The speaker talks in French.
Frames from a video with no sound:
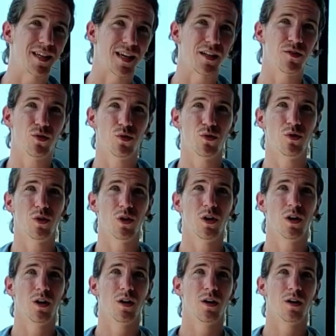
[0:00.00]
très tôt. Ah
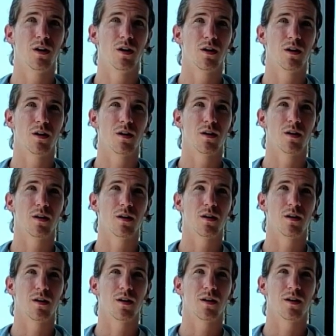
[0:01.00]
oui, il n'y avait pas de filles non plus
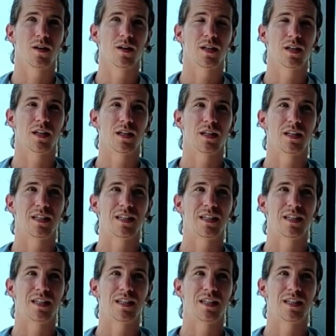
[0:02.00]
à Pattaya